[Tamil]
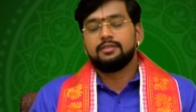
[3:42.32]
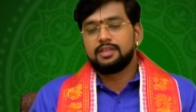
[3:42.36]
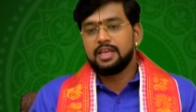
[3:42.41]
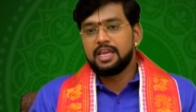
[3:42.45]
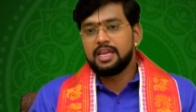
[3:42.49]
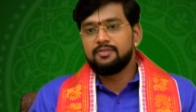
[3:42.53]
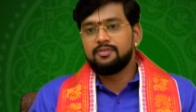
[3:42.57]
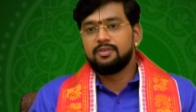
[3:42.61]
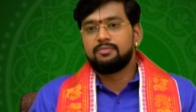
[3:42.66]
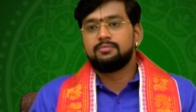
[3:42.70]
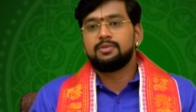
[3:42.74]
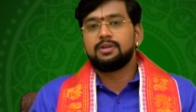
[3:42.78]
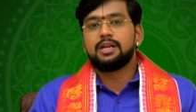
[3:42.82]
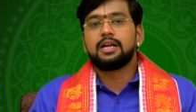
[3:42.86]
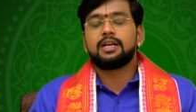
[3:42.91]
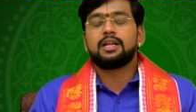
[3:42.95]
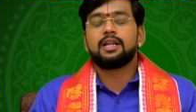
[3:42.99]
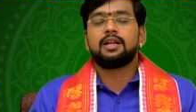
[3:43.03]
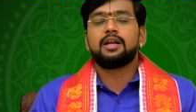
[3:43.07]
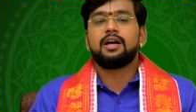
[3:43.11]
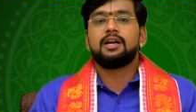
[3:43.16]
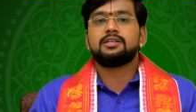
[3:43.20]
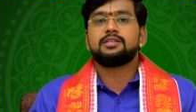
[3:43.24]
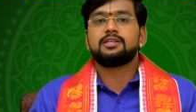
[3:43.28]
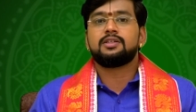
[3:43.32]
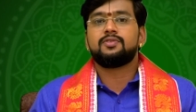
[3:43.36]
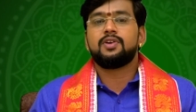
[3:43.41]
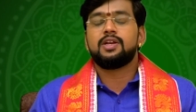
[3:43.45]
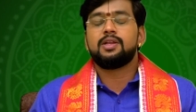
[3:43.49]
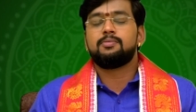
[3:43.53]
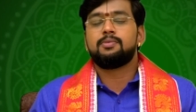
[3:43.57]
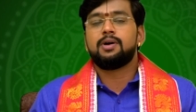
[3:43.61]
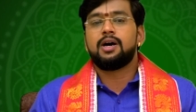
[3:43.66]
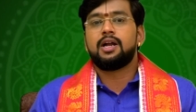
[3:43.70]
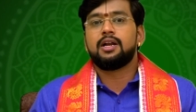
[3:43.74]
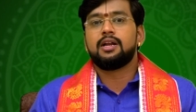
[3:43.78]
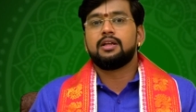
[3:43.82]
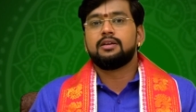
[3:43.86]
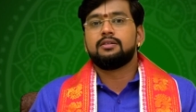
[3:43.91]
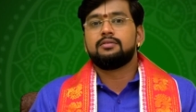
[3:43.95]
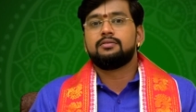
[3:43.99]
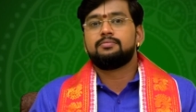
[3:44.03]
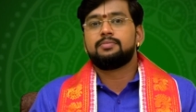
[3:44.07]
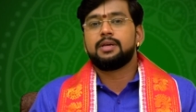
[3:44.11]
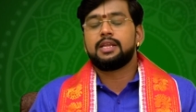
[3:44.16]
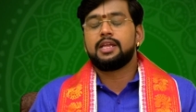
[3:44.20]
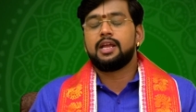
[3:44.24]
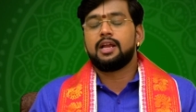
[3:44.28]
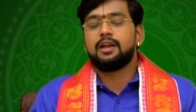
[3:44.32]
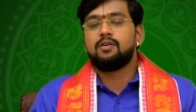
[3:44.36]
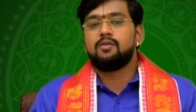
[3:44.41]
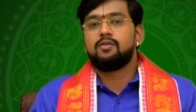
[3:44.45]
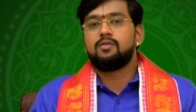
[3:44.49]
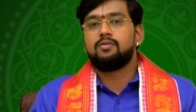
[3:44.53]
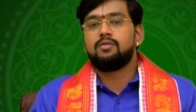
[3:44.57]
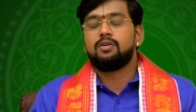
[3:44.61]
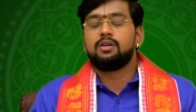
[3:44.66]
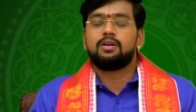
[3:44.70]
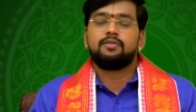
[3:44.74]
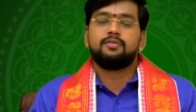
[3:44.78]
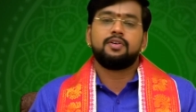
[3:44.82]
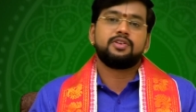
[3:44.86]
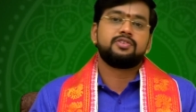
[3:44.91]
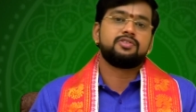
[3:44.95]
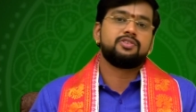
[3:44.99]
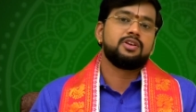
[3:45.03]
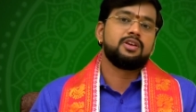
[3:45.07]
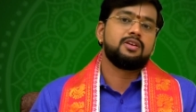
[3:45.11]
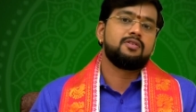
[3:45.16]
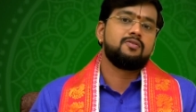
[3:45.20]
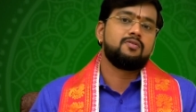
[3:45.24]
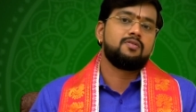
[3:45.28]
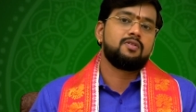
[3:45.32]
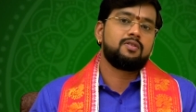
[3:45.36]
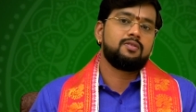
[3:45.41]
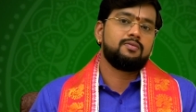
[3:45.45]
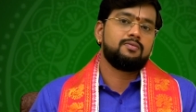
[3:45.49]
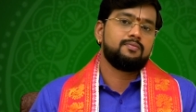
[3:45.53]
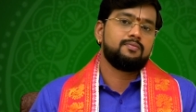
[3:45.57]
தெய்வம் நடராஜர் வழிபாடு பெரிய அளவுக்கு உங்களுக்கு வெற்றியை கொடுக்கும்